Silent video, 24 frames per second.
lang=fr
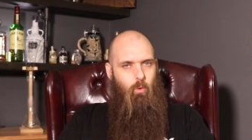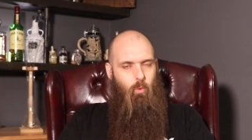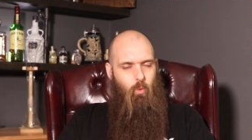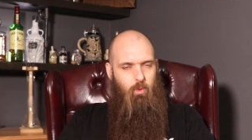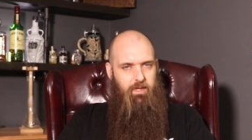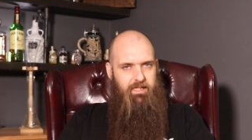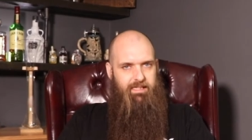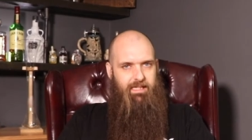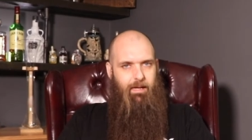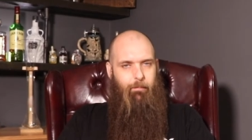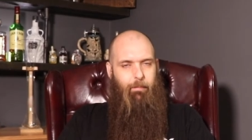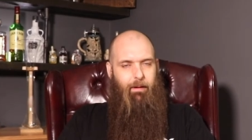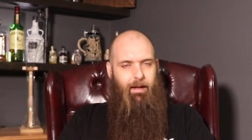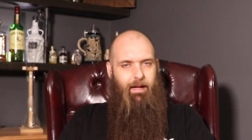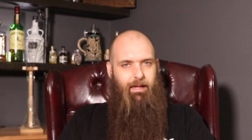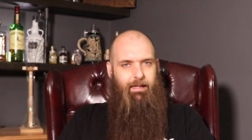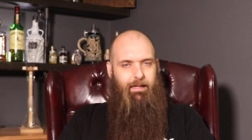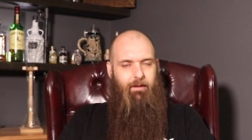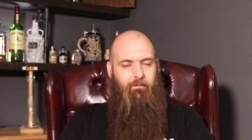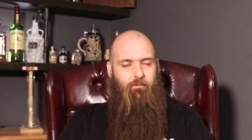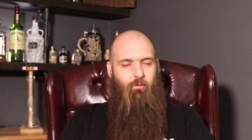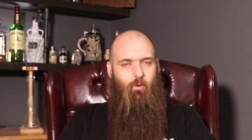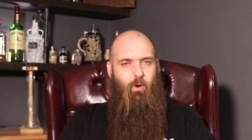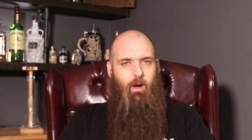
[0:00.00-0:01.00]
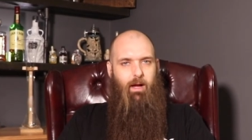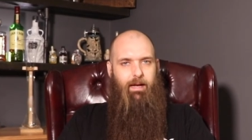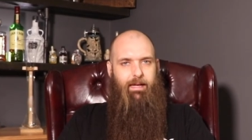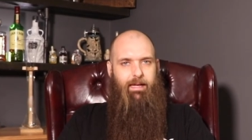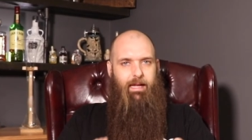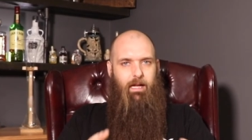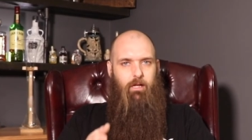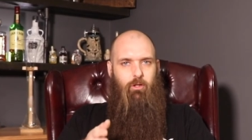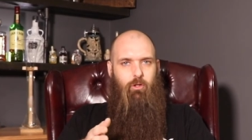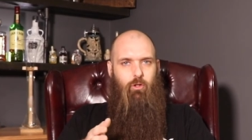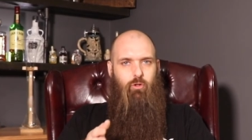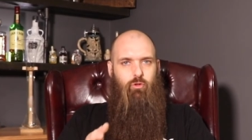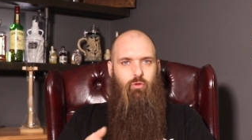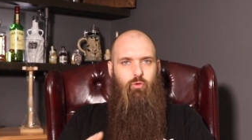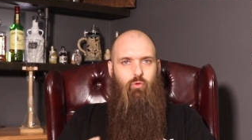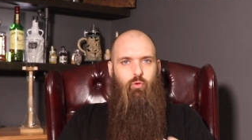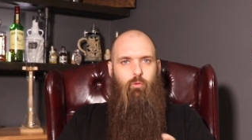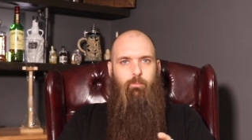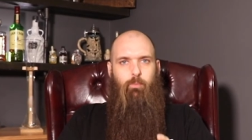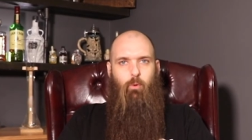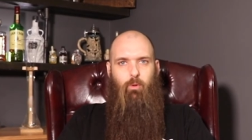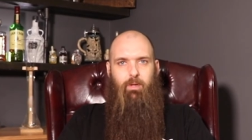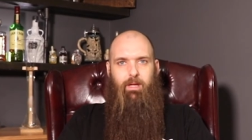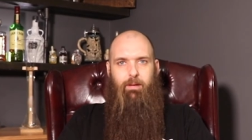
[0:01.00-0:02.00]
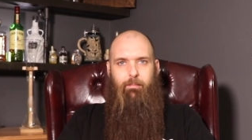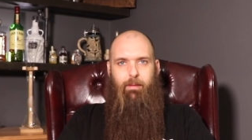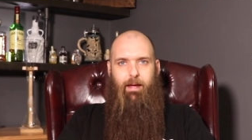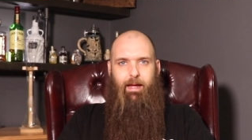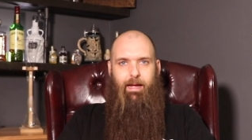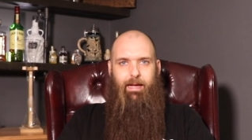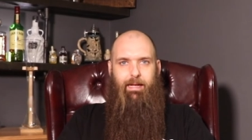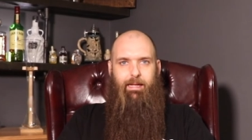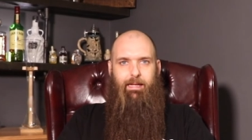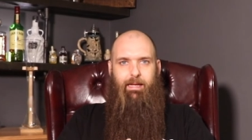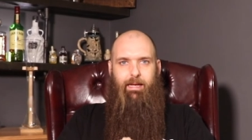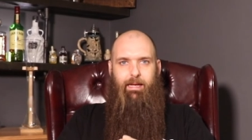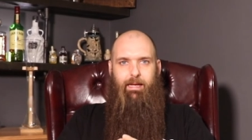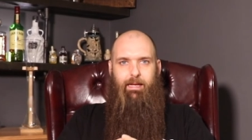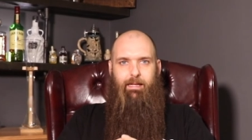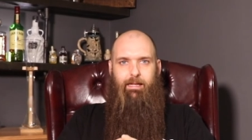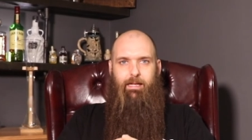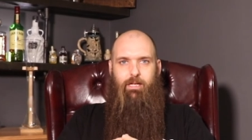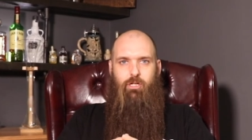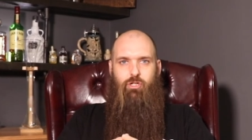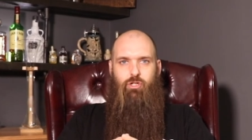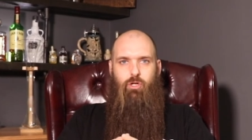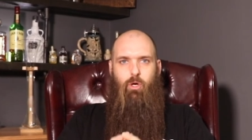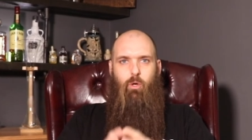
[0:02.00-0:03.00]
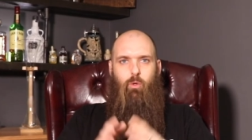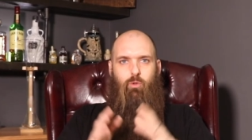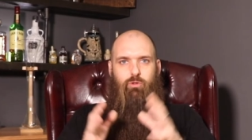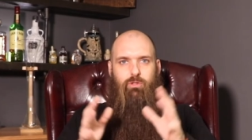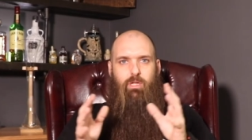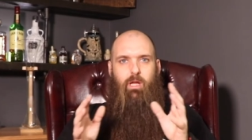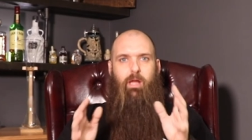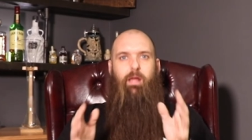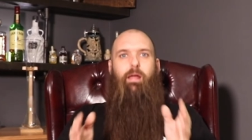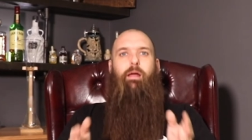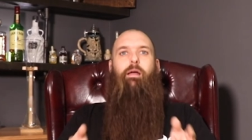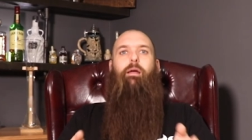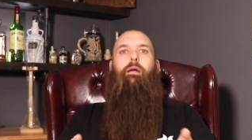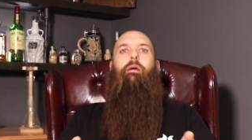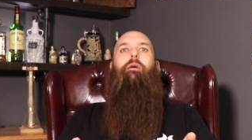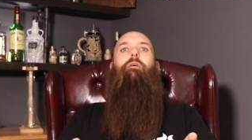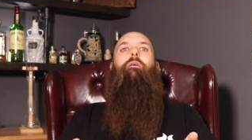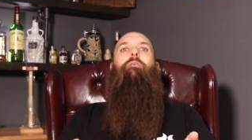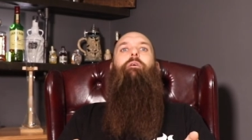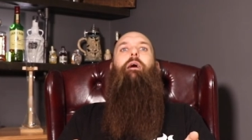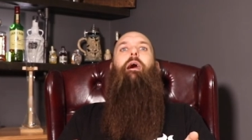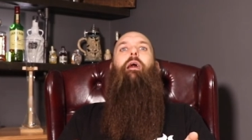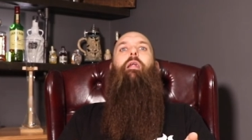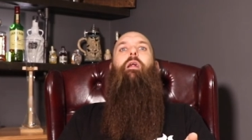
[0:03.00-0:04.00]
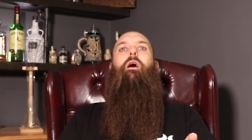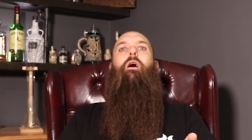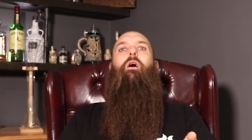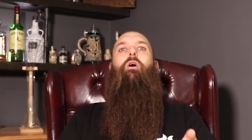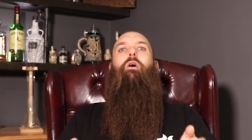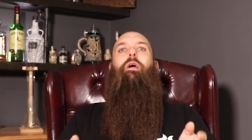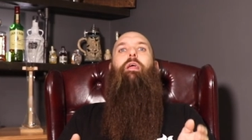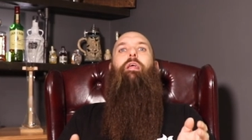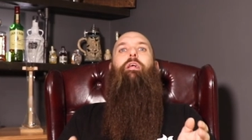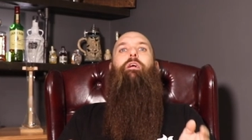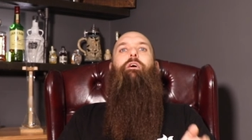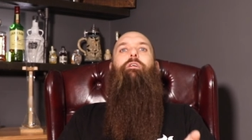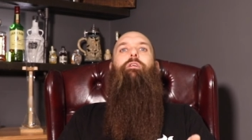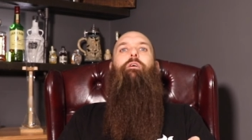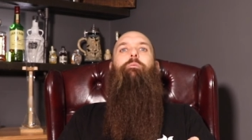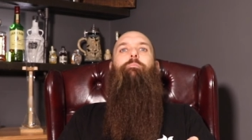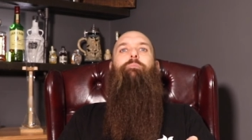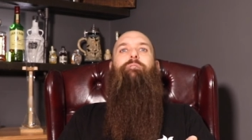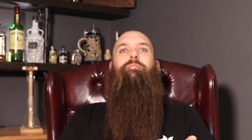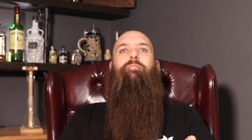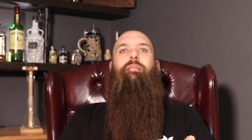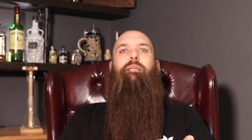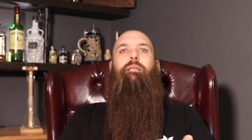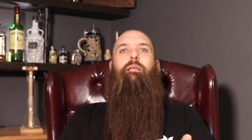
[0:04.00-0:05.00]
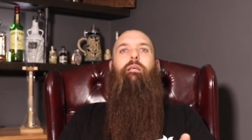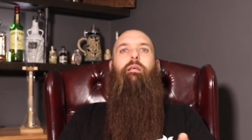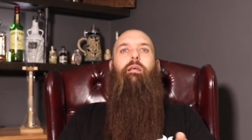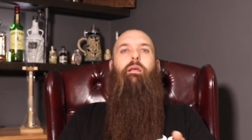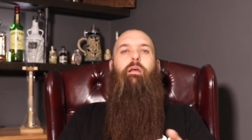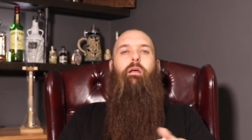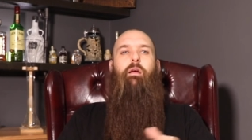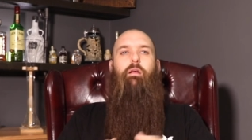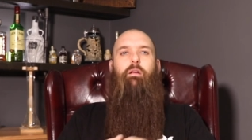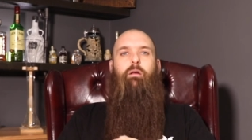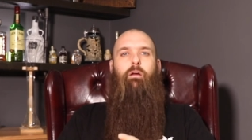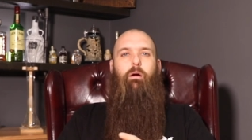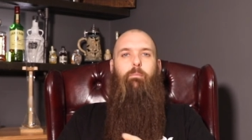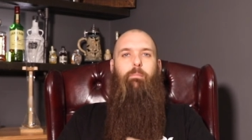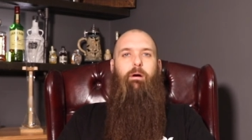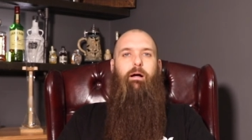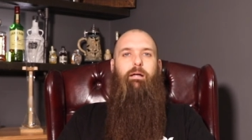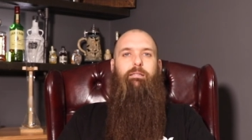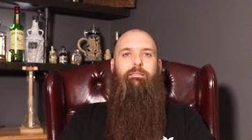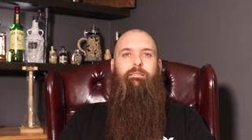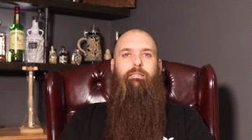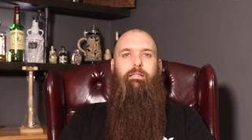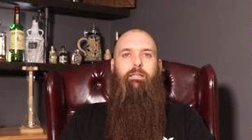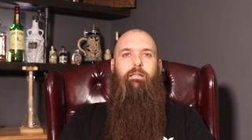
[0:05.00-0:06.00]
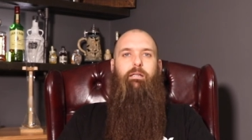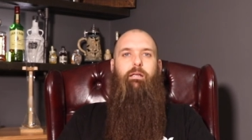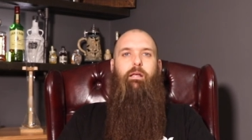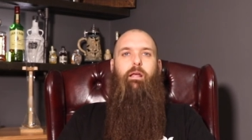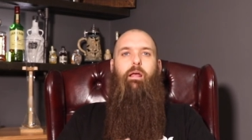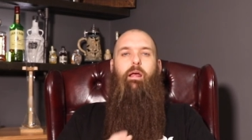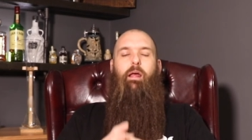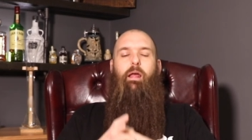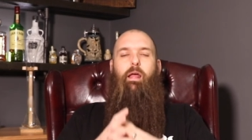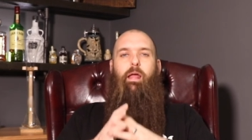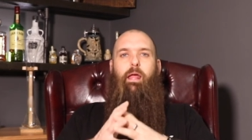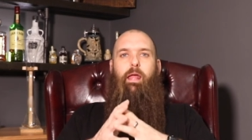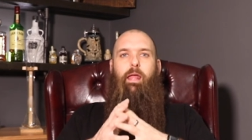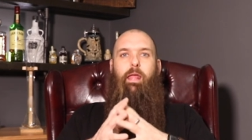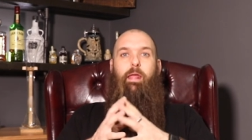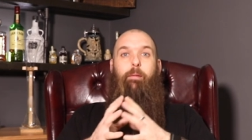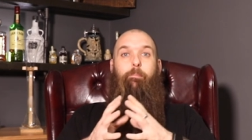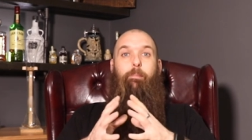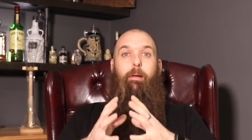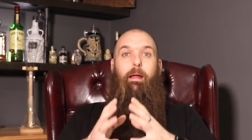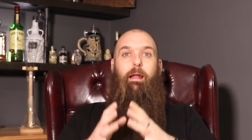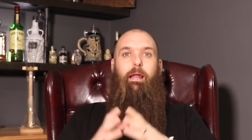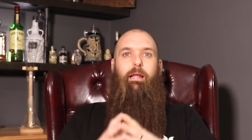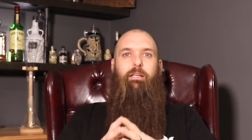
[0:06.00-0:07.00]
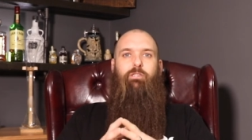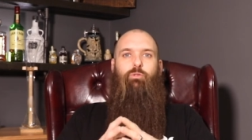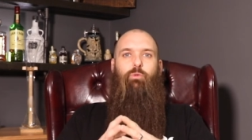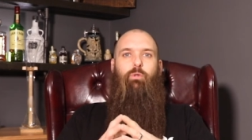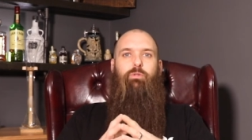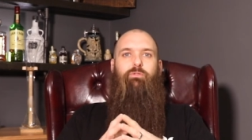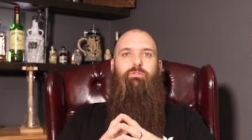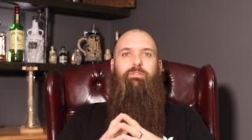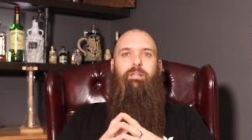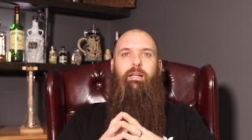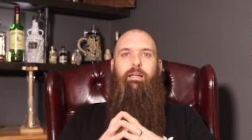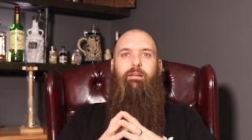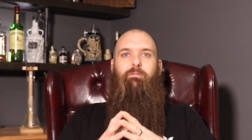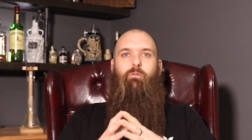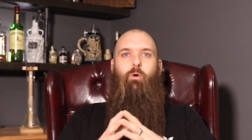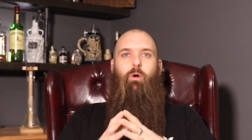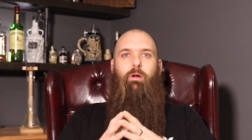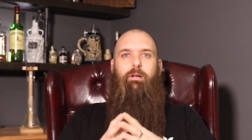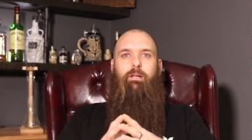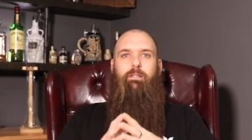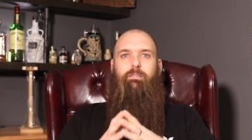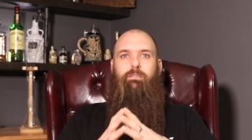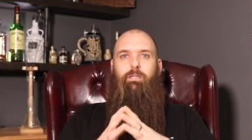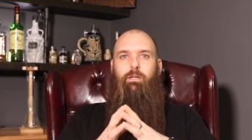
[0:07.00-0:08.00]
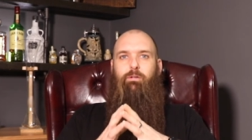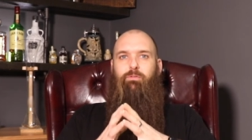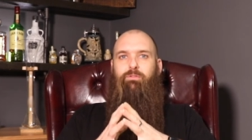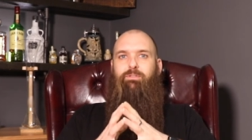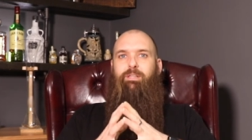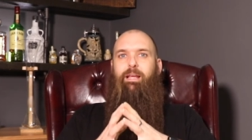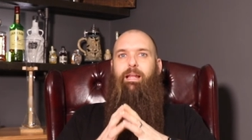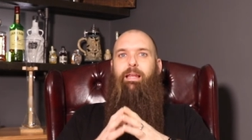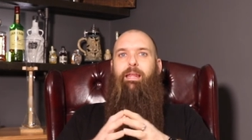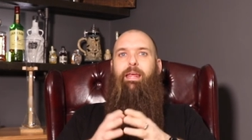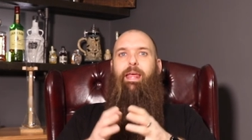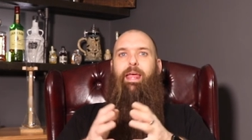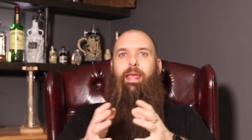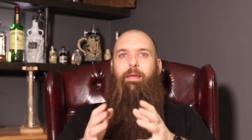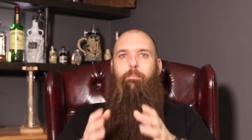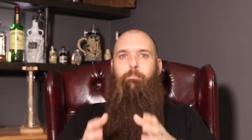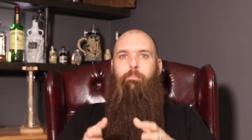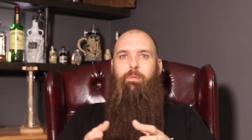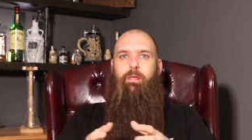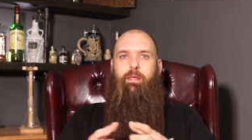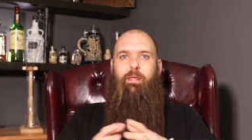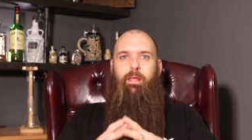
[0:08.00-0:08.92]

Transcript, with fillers: Oui, ça prend des fois quelques sous pour démarrer des, des choses. Alors économisez, commencez, et par la suite, vous allez voir qu'est-ce que vous allez aimer.